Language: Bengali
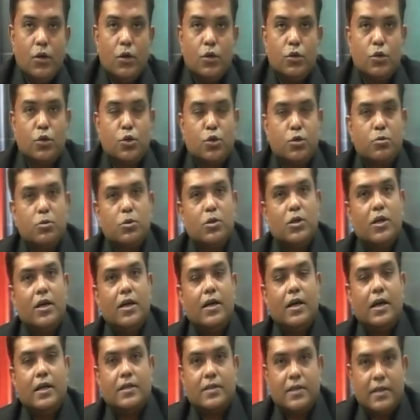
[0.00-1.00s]
দর্শক বন্ধুরা
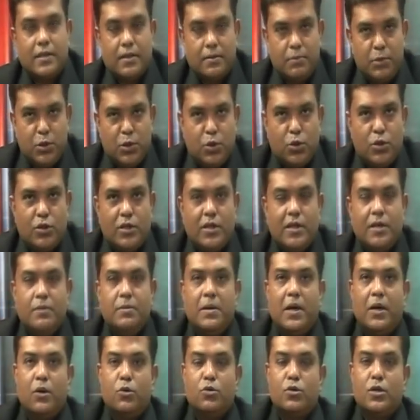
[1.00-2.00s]
আজকে যে বিষয়টি নিয়ে আমি
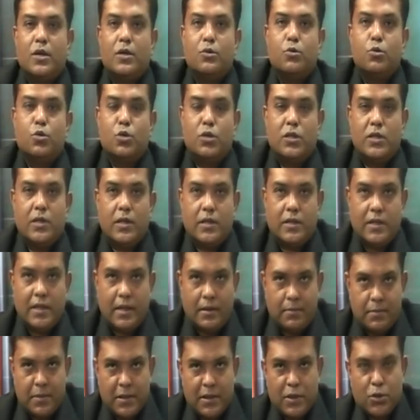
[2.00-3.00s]
আলোচনা করতে যাচ্ছি
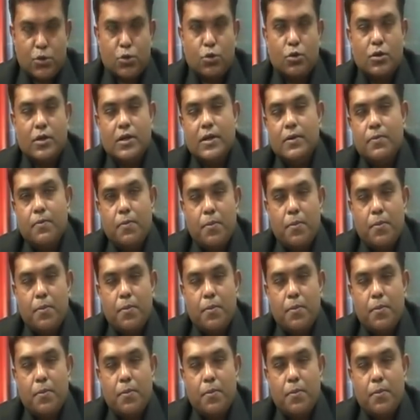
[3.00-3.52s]
আপনাদের সঙ্গে